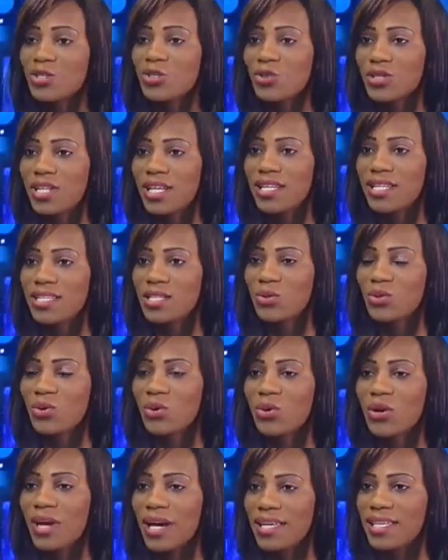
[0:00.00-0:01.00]
journaliste
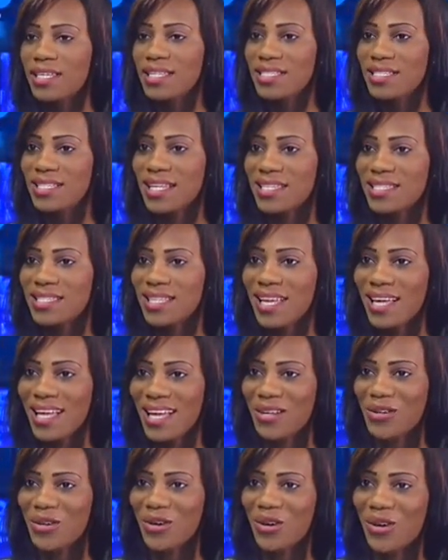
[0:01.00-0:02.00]
euh, à Kinshasa,
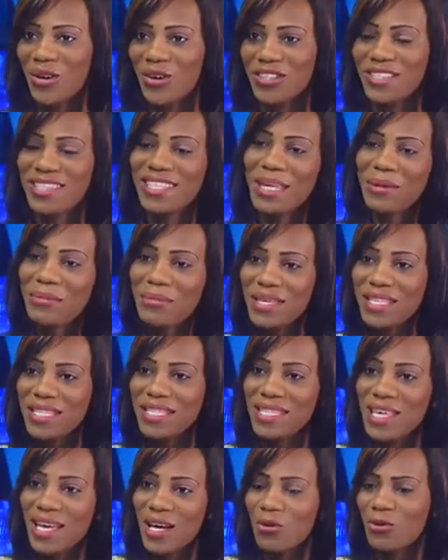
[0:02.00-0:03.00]
alors euh, des
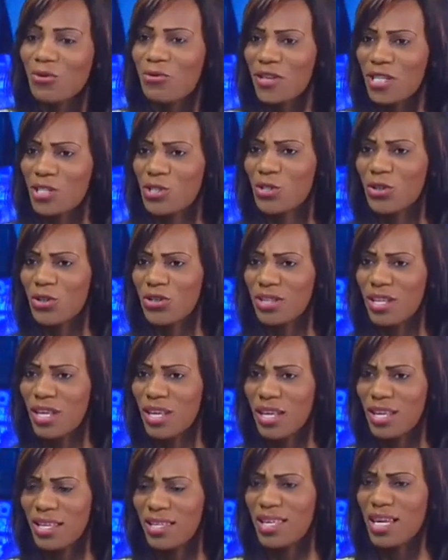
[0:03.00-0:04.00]
médias au fashion,
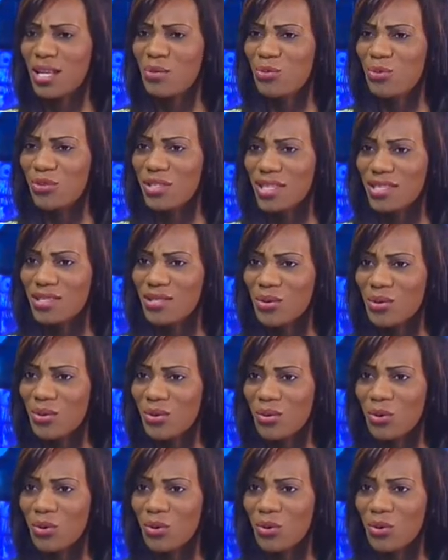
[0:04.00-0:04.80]
quelle mutation